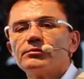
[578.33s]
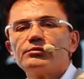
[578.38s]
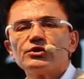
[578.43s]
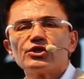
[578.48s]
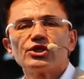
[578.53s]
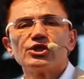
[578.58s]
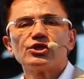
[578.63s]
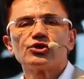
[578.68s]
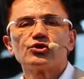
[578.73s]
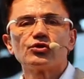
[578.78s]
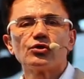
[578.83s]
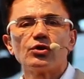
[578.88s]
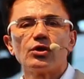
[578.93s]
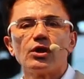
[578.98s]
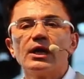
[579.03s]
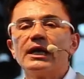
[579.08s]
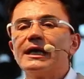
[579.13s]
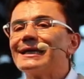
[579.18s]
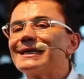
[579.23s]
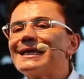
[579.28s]
gibi şişiyor.
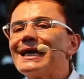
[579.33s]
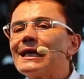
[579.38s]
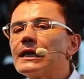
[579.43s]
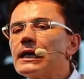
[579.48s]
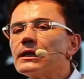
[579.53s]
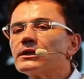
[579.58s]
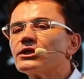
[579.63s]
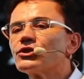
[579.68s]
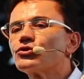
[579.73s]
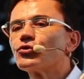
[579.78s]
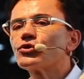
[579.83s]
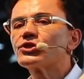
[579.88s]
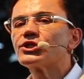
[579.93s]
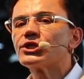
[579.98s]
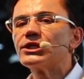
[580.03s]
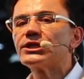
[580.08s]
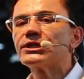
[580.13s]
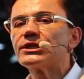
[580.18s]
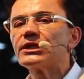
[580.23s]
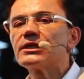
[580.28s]
Genelde çok
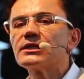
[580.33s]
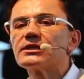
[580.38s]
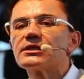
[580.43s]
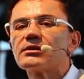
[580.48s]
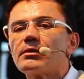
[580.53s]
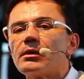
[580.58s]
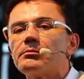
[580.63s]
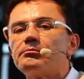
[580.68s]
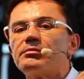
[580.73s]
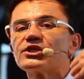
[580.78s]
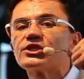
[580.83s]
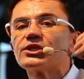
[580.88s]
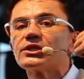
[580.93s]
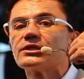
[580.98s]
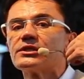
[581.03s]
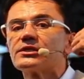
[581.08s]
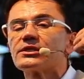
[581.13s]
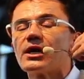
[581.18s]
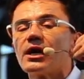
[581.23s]
şiştiğiniz zaman başınız